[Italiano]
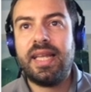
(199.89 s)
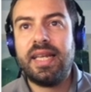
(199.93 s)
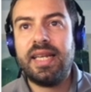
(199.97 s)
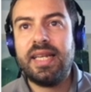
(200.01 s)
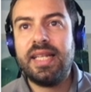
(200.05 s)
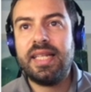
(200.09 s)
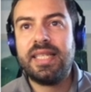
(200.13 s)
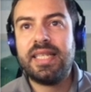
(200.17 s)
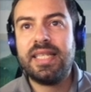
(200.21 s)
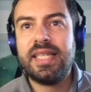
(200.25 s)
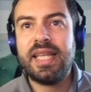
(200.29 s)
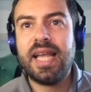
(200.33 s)

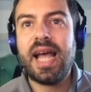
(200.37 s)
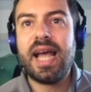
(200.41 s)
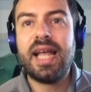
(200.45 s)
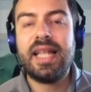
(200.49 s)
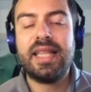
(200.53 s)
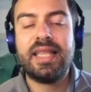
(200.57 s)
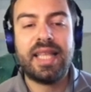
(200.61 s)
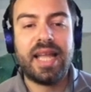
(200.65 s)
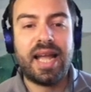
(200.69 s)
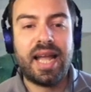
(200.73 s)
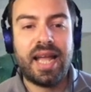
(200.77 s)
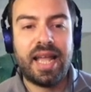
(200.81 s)

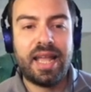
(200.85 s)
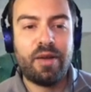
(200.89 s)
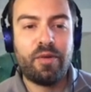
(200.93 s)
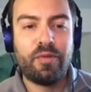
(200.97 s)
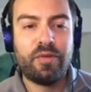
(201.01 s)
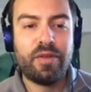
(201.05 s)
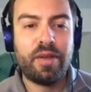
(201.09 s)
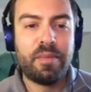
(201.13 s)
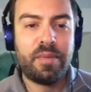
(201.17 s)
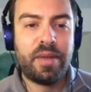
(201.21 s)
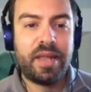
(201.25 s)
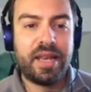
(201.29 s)
iniziata e
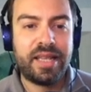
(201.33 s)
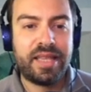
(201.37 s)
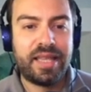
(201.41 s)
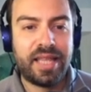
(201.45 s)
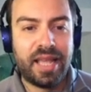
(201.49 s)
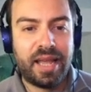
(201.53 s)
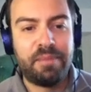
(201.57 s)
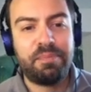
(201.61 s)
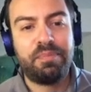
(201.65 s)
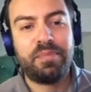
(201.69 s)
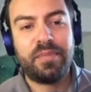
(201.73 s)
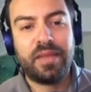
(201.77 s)

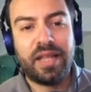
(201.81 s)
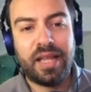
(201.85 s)
ovviamente